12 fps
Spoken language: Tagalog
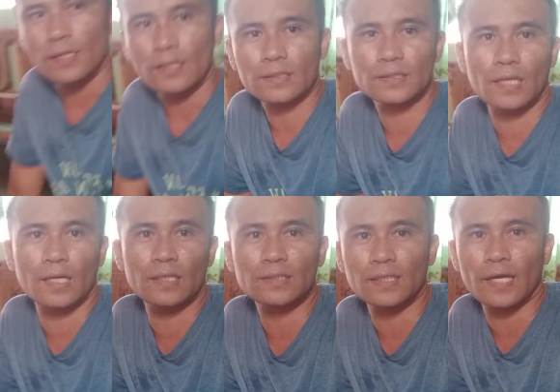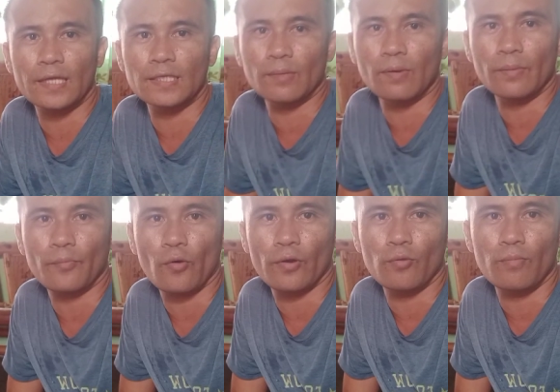Kasi ang isang kain naman
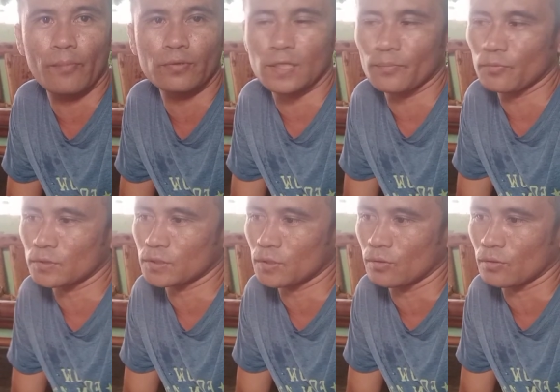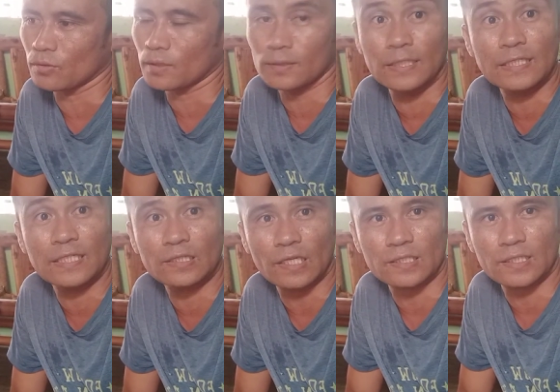po ay umabot na po siguro ng
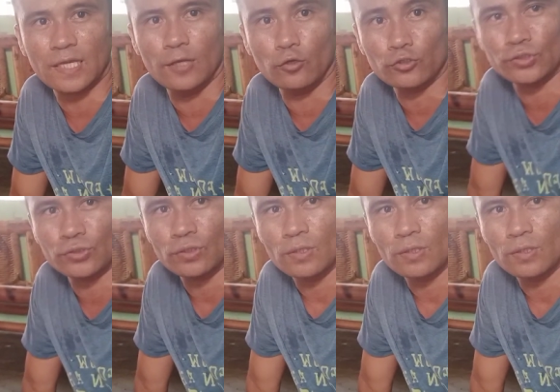16 kilos.